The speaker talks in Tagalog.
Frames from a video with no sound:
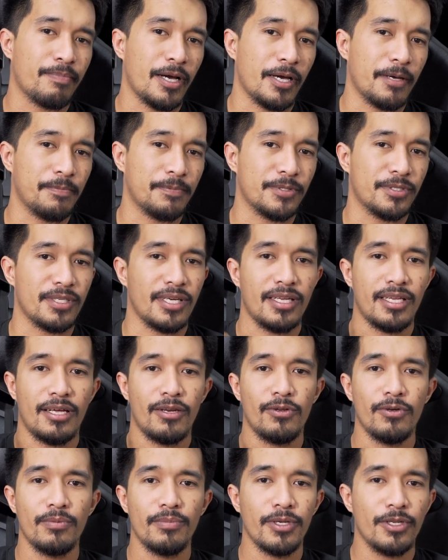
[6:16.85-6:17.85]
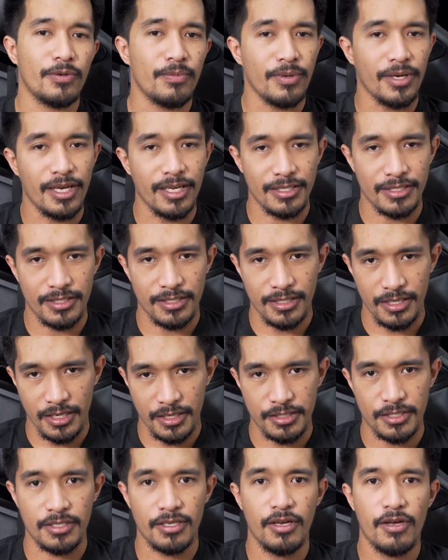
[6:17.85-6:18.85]
pipes and aluminum heat
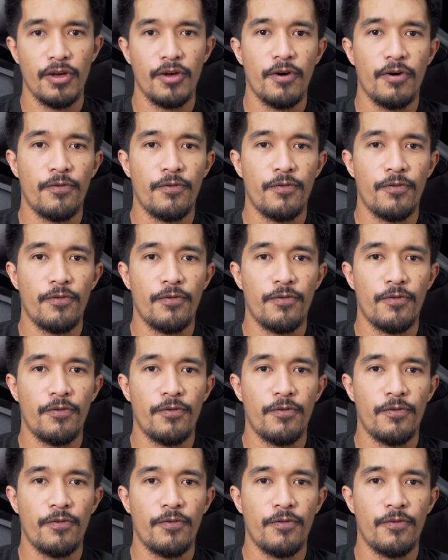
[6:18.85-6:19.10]
sinks